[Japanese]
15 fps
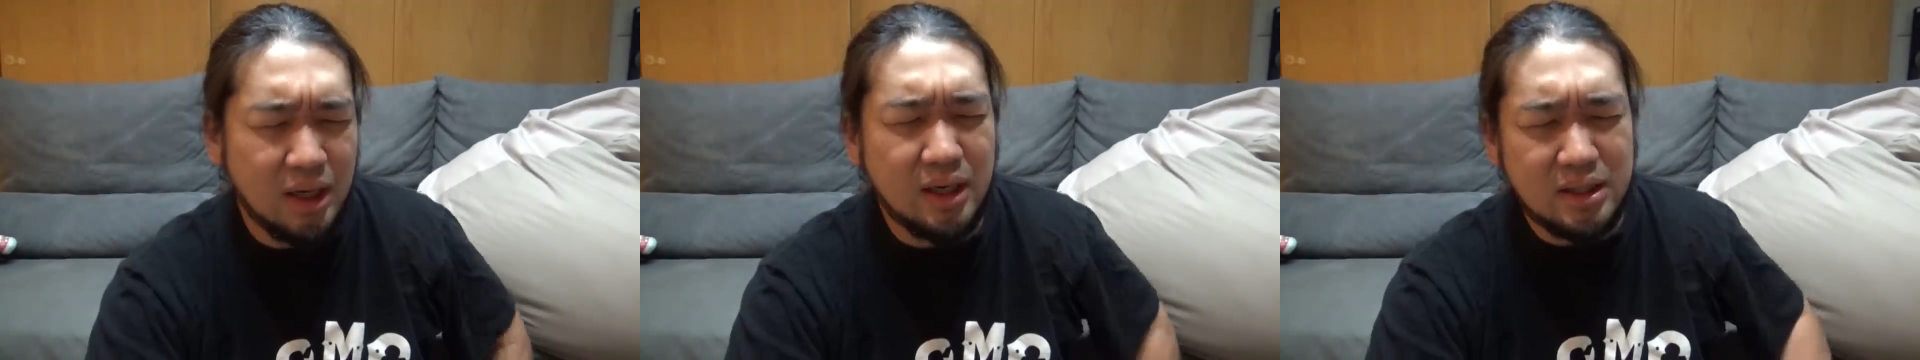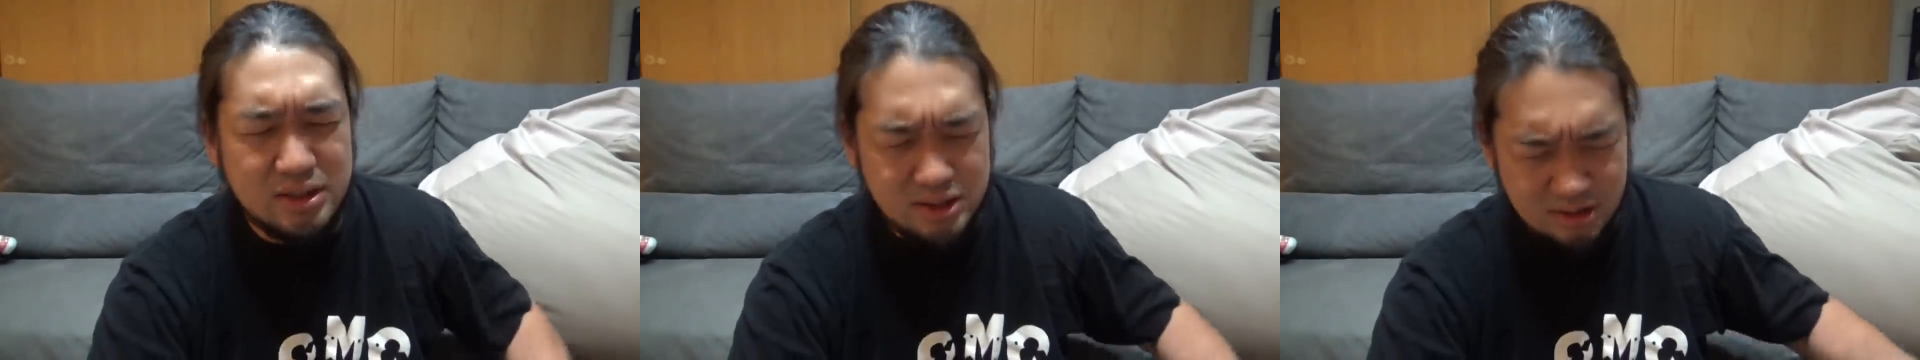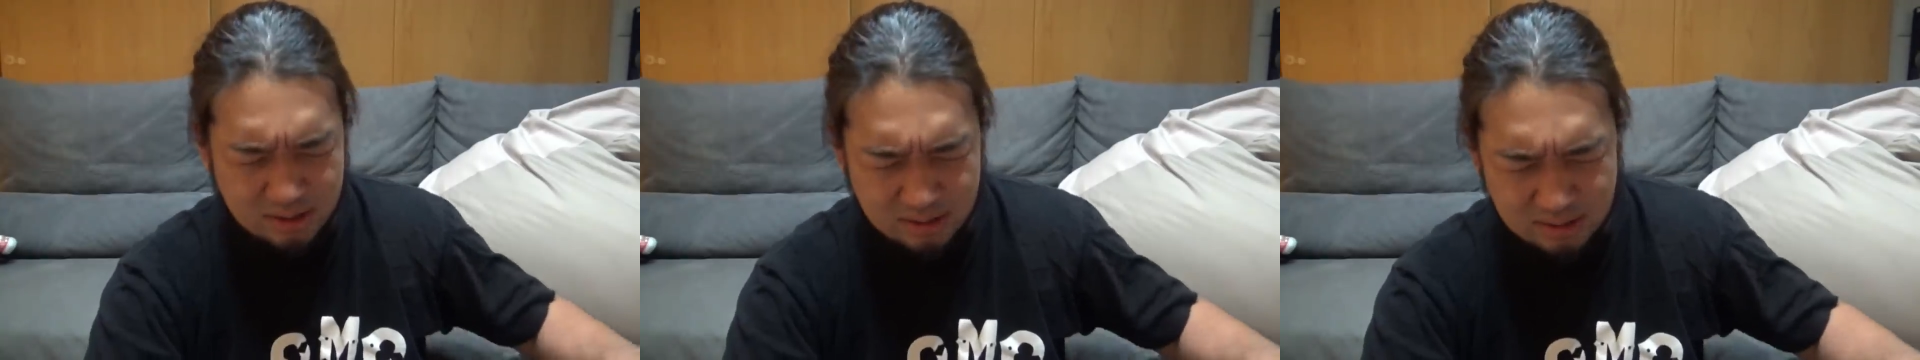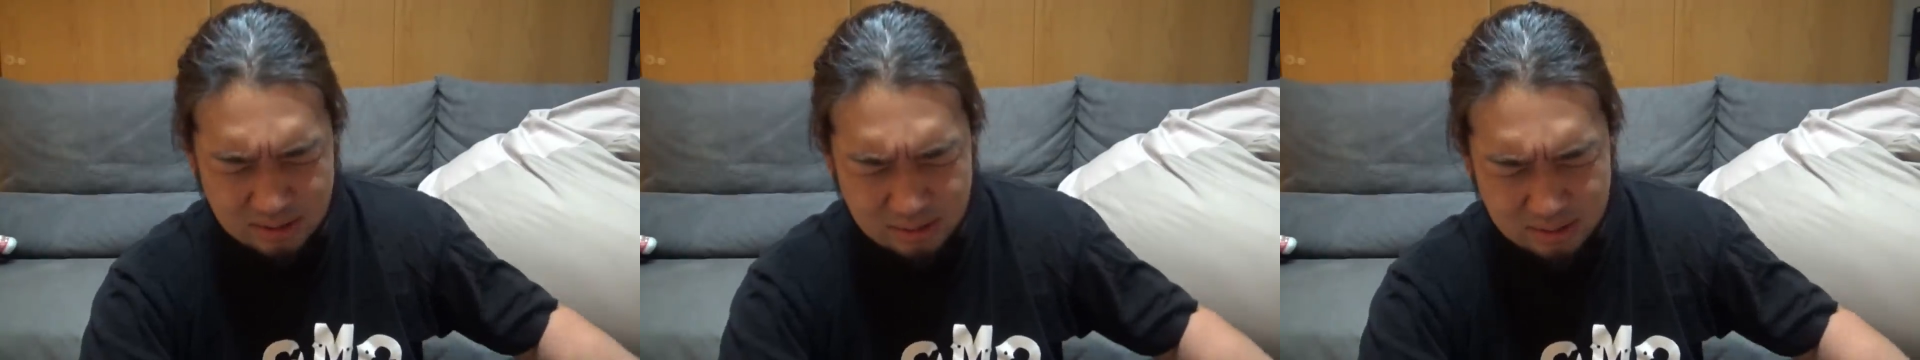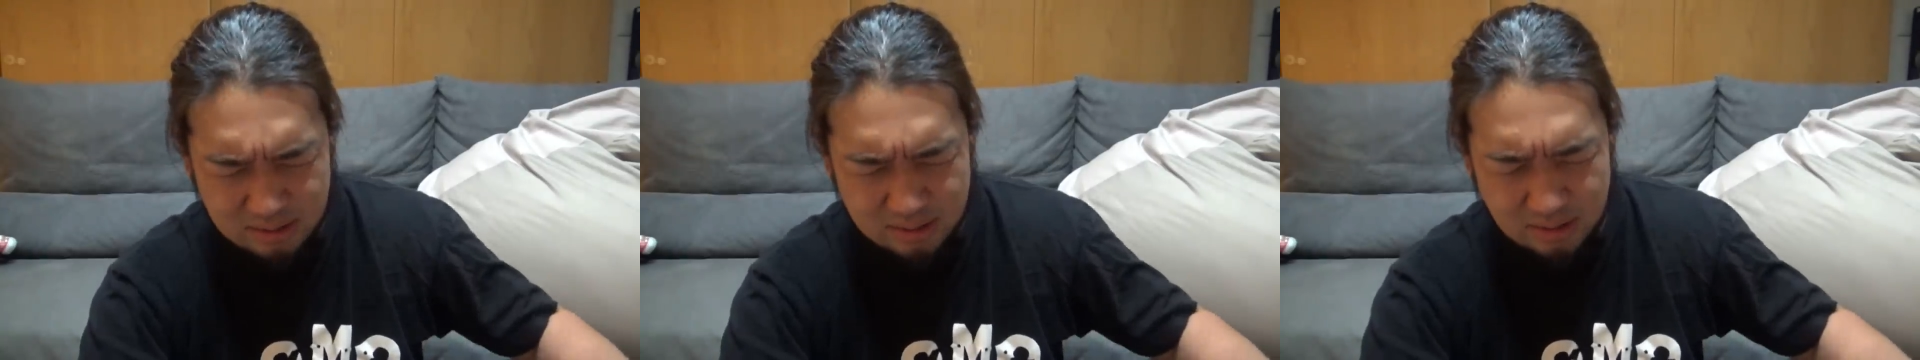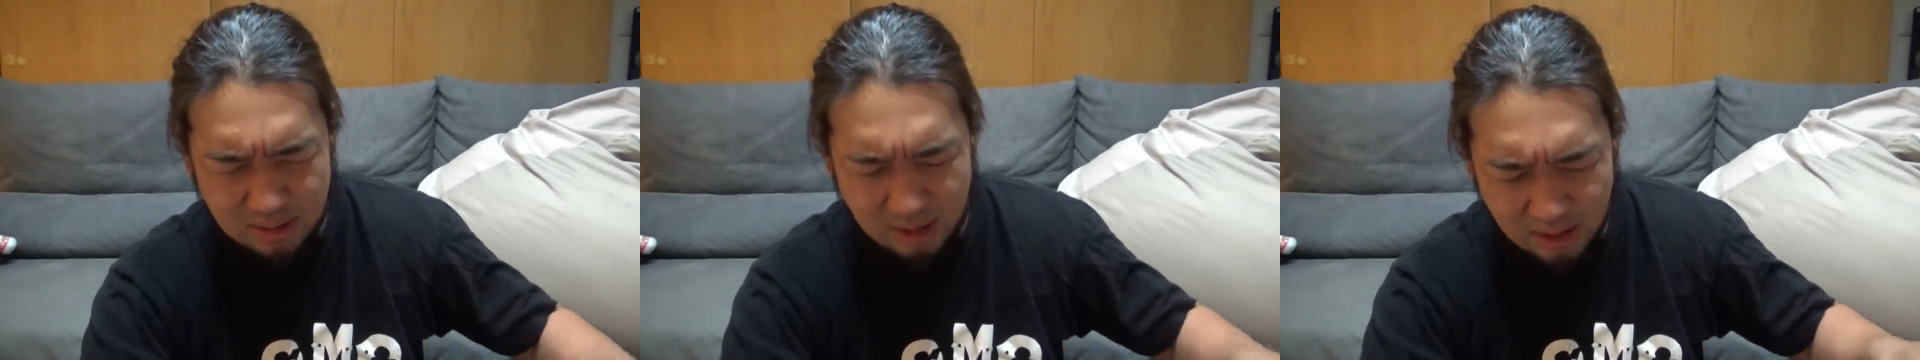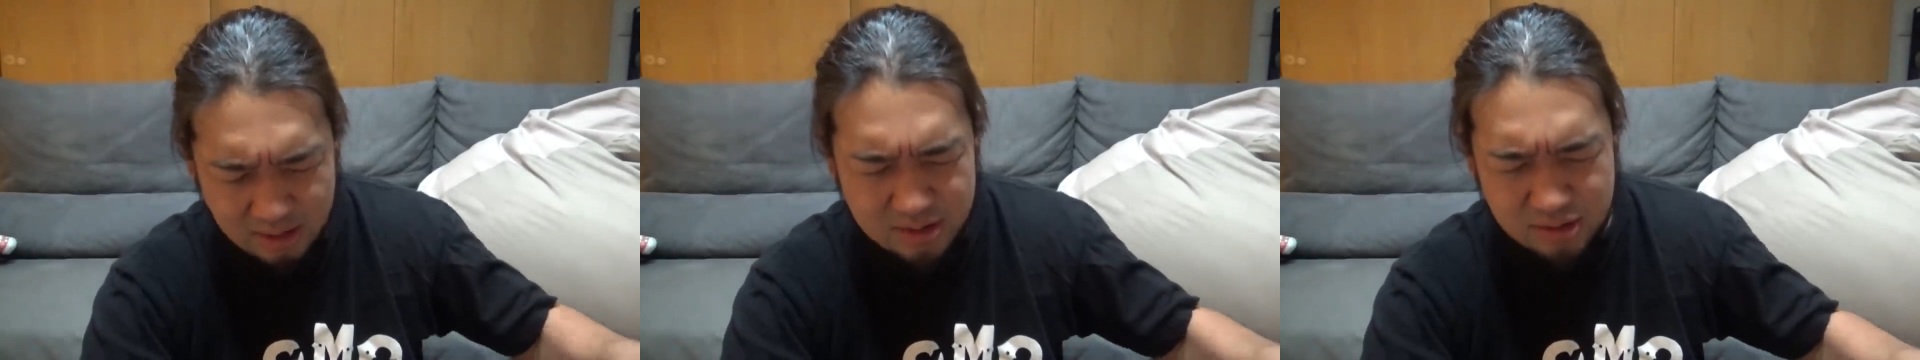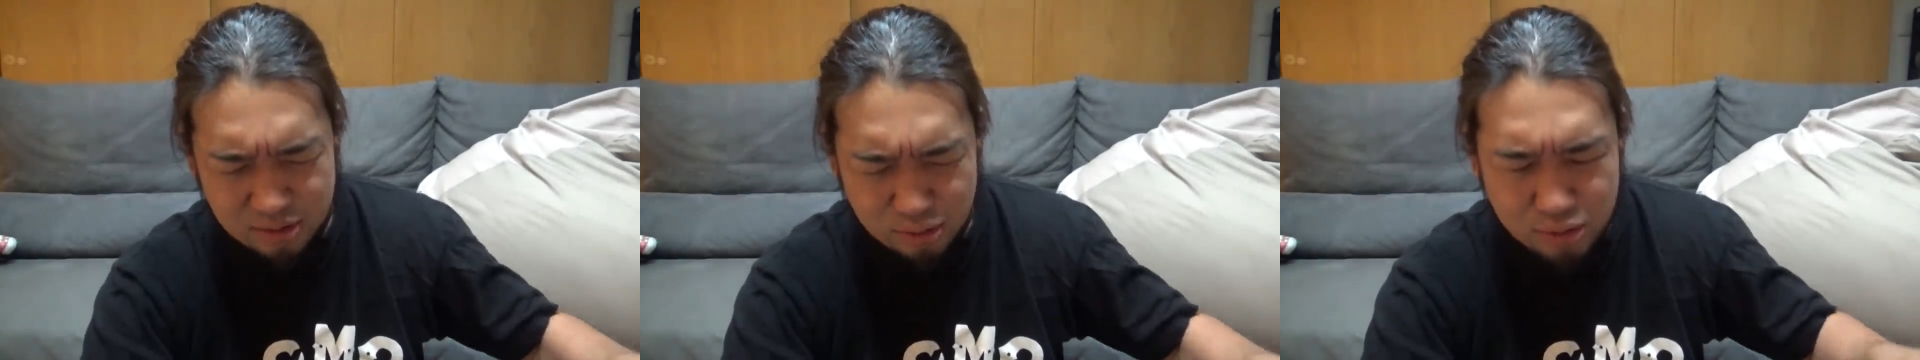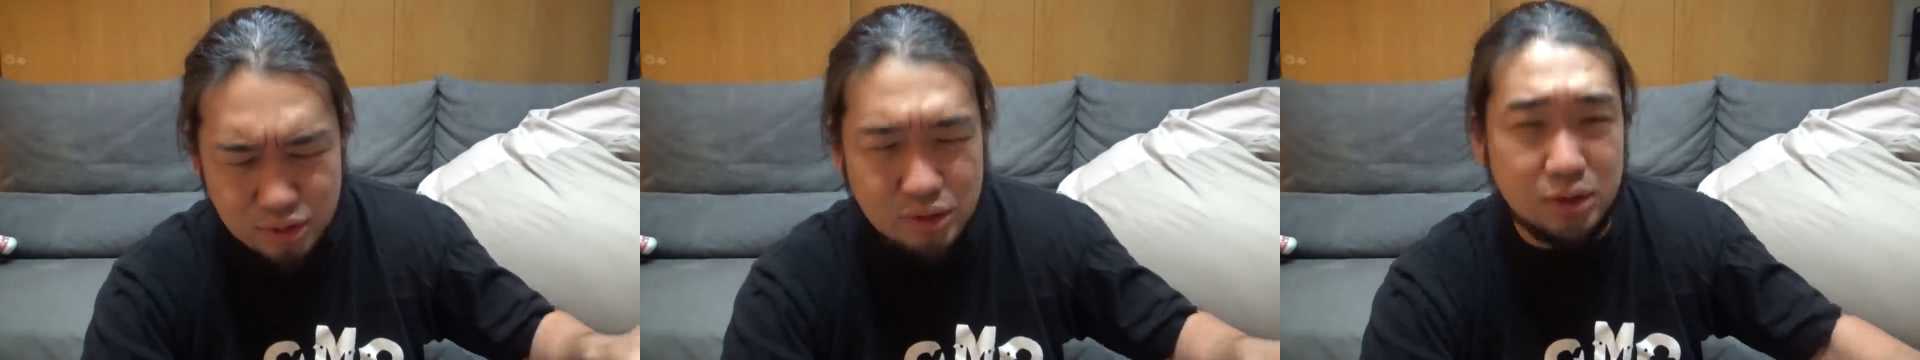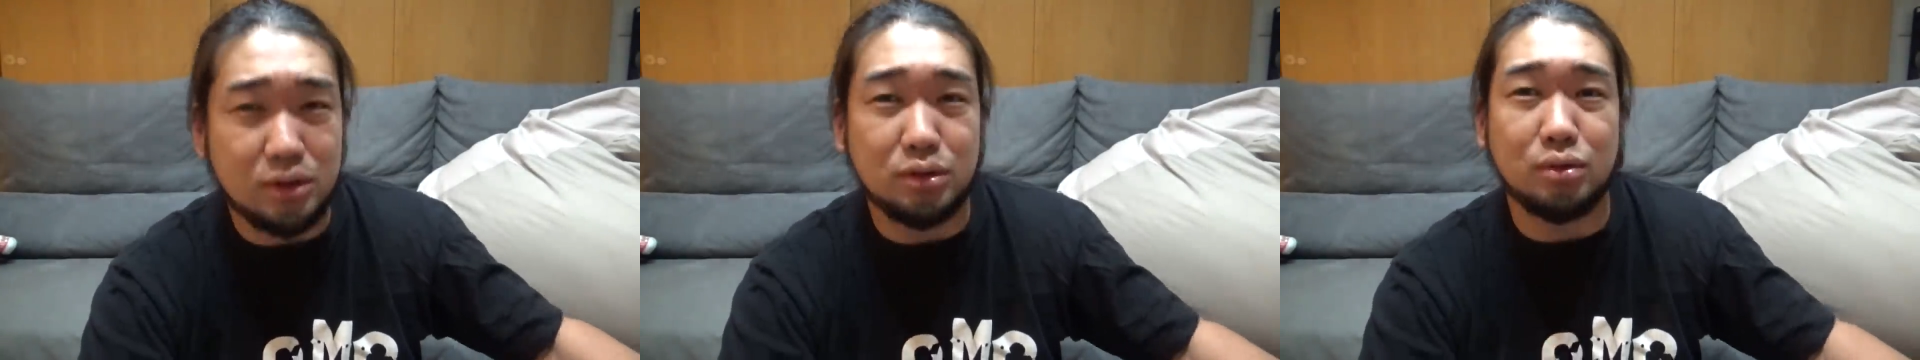アラジン
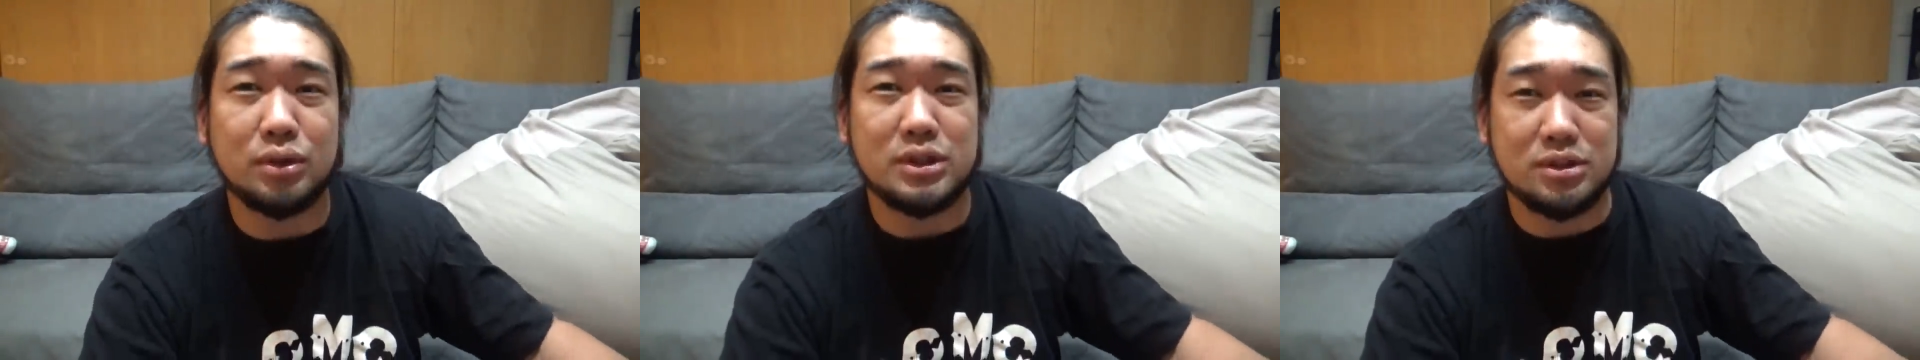アラジンヌスット